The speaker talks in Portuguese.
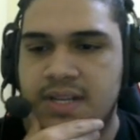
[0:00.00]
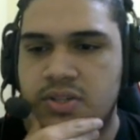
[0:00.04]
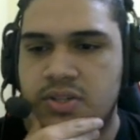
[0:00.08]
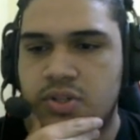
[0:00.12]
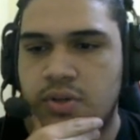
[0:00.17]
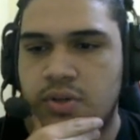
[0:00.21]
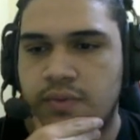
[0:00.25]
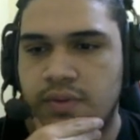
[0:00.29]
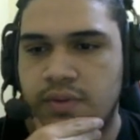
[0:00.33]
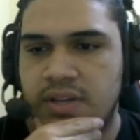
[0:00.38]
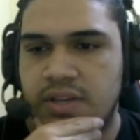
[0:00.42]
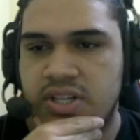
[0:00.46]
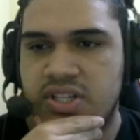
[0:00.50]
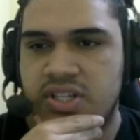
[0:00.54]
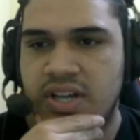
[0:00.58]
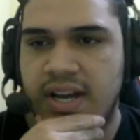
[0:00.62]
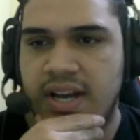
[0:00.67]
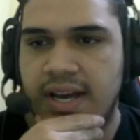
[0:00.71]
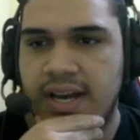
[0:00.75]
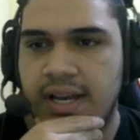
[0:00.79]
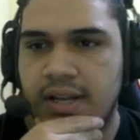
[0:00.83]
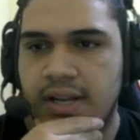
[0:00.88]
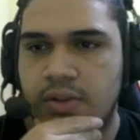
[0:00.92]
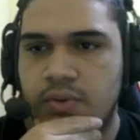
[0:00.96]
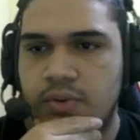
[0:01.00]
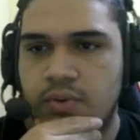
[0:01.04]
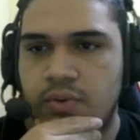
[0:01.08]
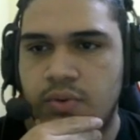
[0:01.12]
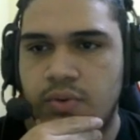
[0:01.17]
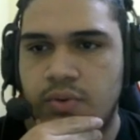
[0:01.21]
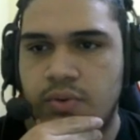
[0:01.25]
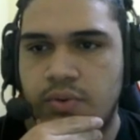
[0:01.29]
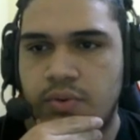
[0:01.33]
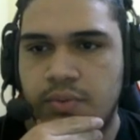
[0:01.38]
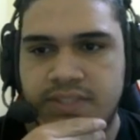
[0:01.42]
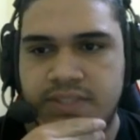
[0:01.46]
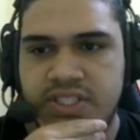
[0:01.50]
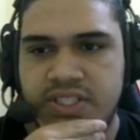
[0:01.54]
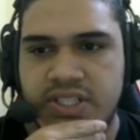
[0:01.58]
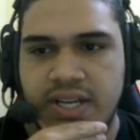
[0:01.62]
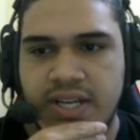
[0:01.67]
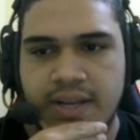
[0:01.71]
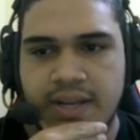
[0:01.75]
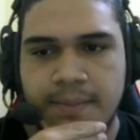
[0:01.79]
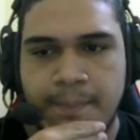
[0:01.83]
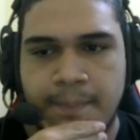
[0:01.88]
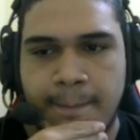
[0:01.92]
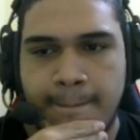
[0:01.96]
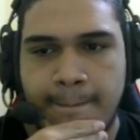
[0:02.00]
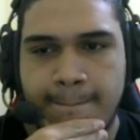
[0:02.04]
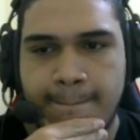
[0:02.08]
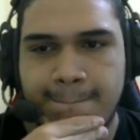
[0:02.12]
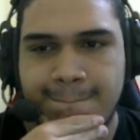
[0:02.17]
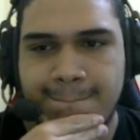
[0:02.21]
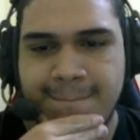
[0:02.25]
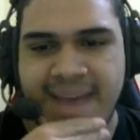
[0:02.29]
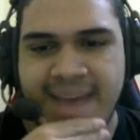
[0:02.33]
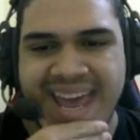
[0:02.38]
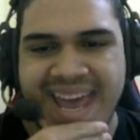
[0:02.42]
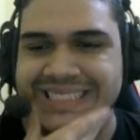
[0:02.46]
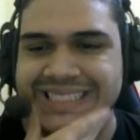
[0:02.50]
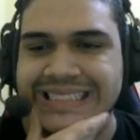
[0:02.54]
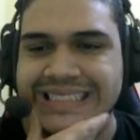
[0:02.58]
acho que eu vou deixar ela no tier B